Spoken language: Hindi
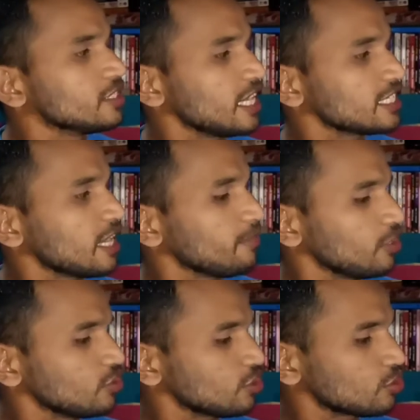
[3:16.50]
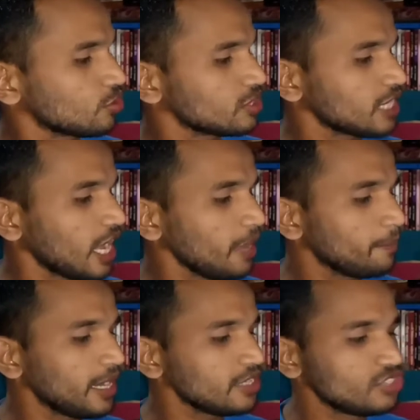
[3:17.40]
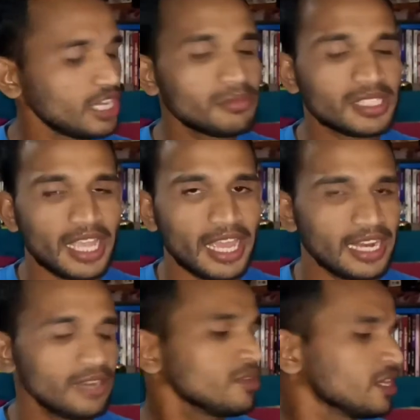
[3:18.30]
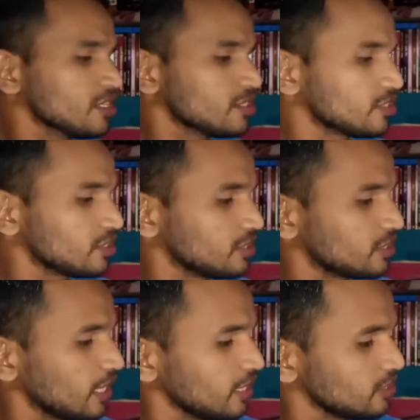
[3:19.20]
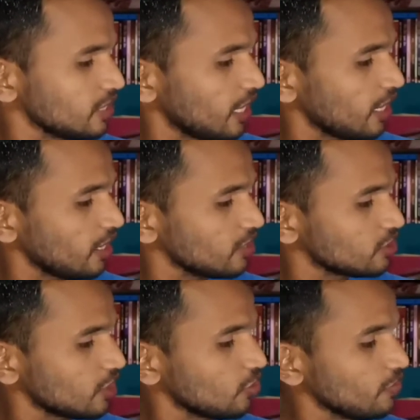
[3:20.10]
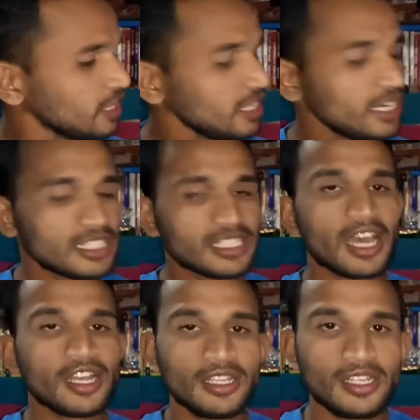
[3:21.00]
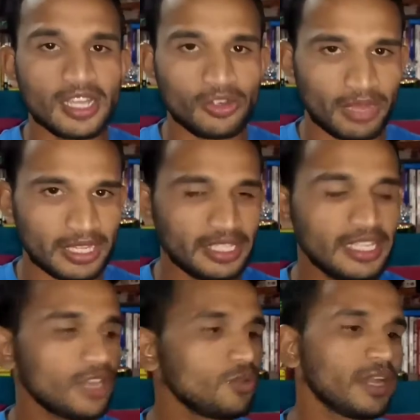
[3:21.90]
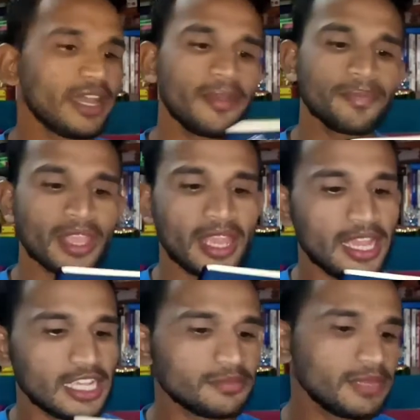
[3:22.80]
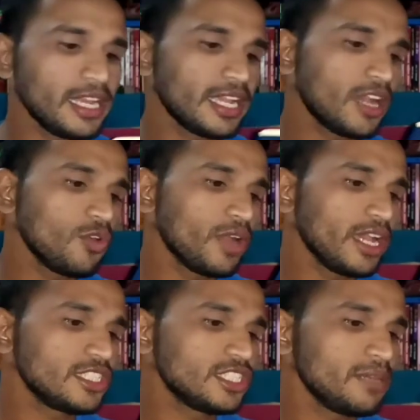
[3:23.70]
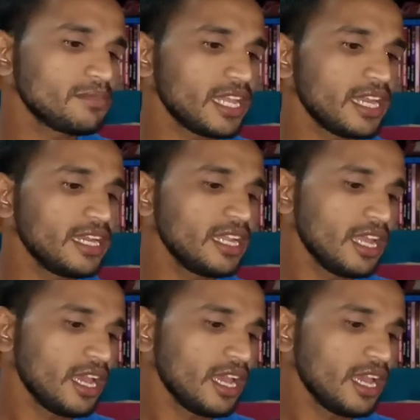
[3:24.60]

जैसा मनुष्य सोचता है बा जेम्स एलन संजना चतुर्वेदी ने इसका हिंदी अनुवाद किया हुआ है इसमें लिखा हुआ है जेम्स एलन